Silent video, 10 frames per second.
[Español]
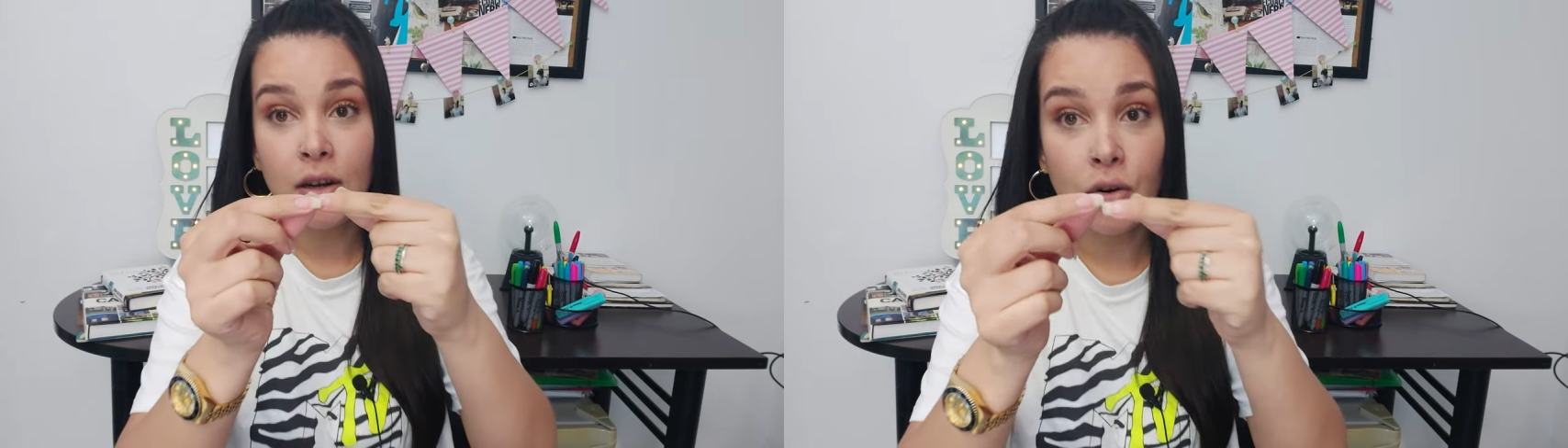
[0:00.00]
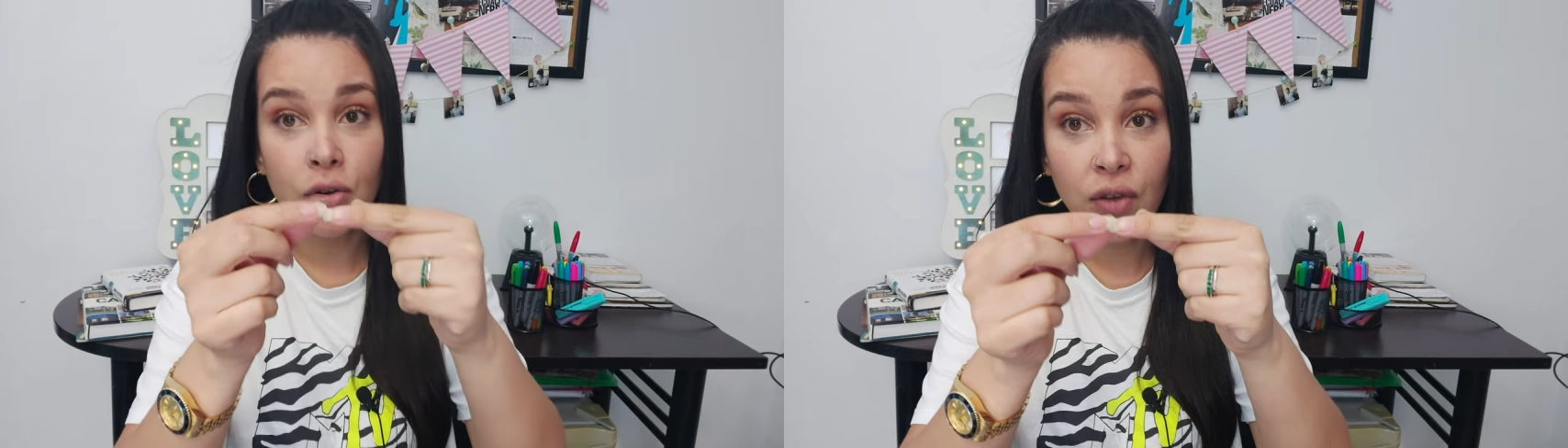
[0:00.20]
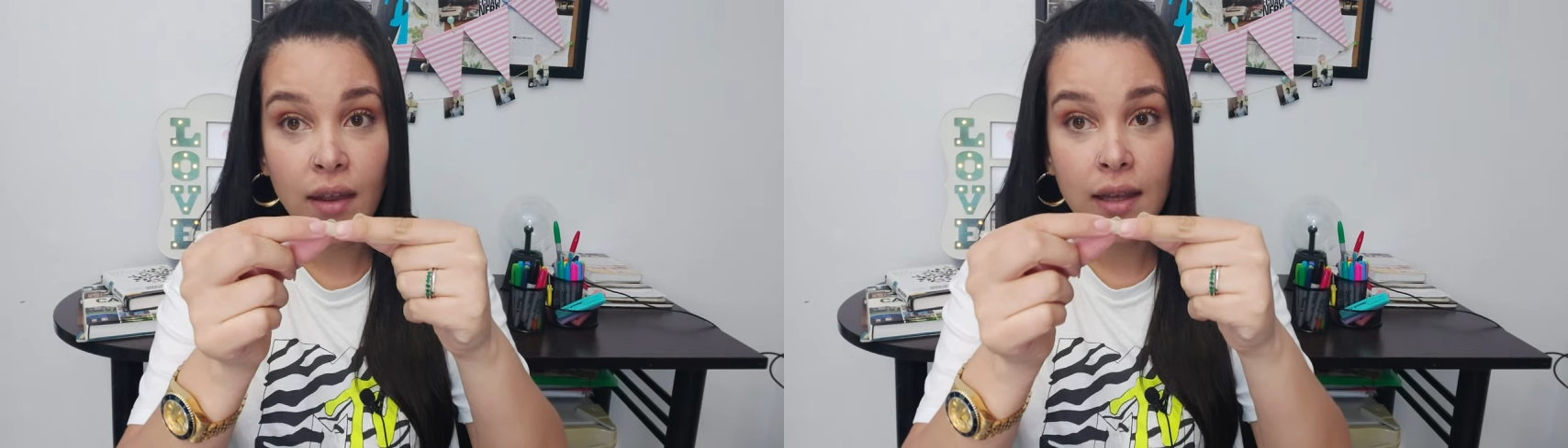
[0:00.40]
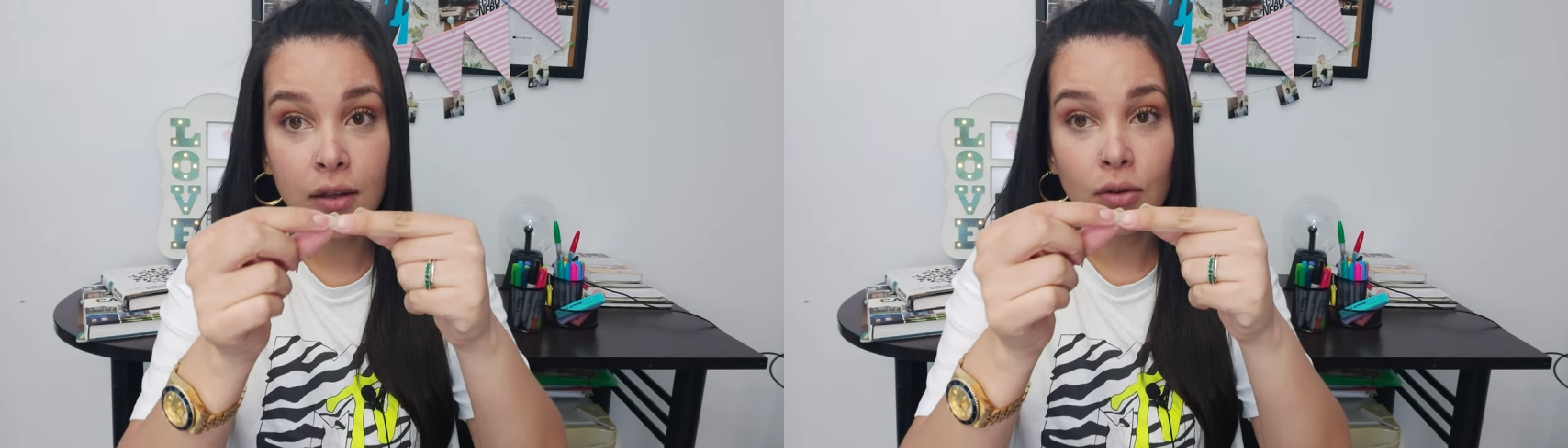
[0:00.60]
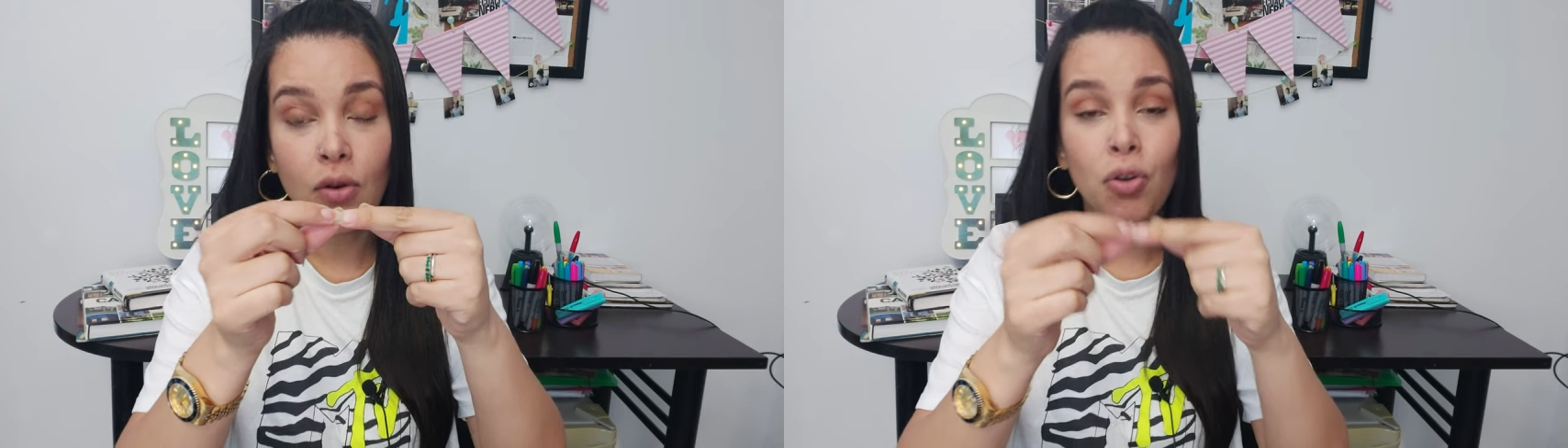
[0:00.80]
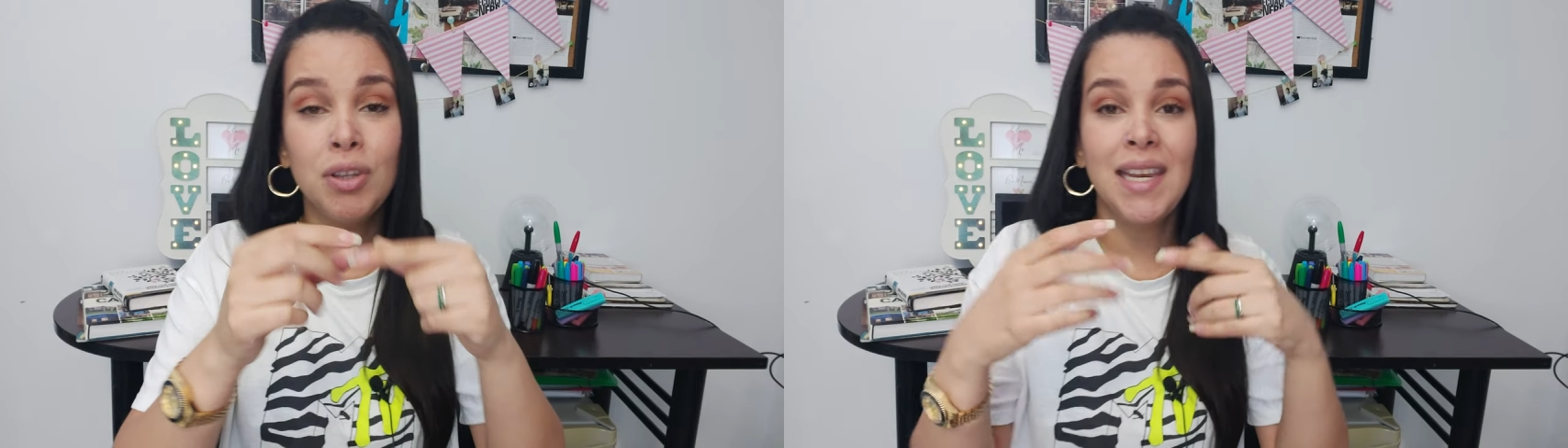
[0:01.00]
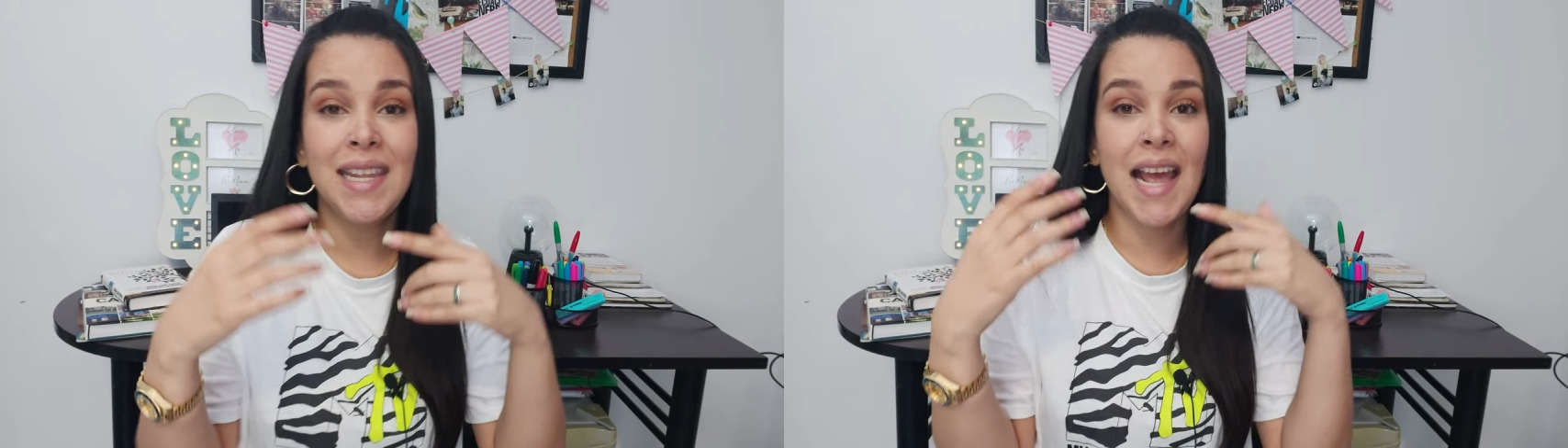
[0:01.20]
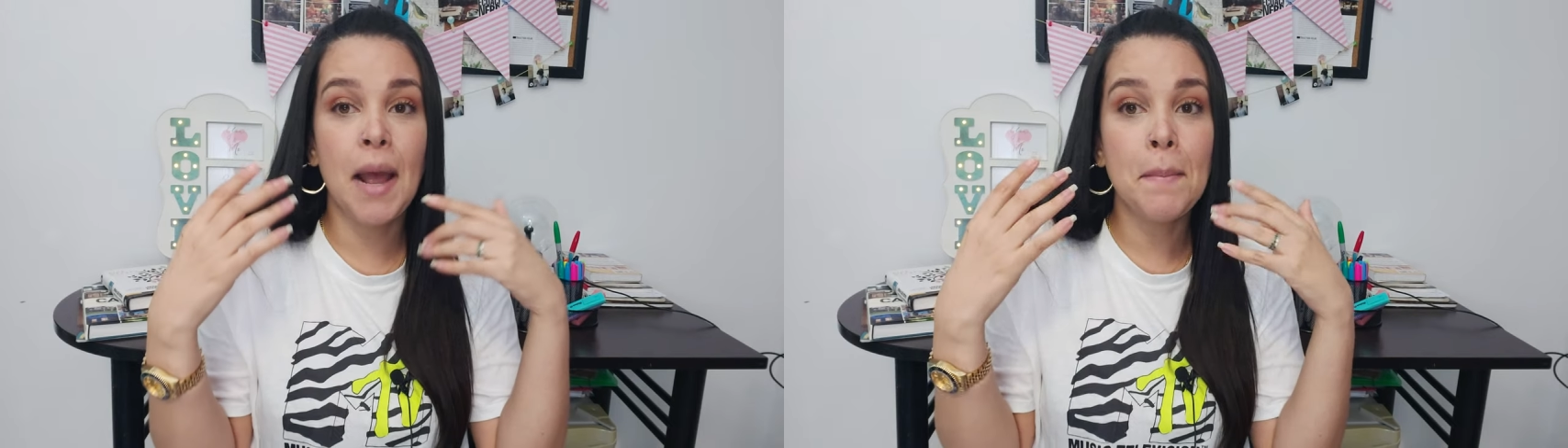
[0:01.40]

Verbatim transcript: rosadito lo tenía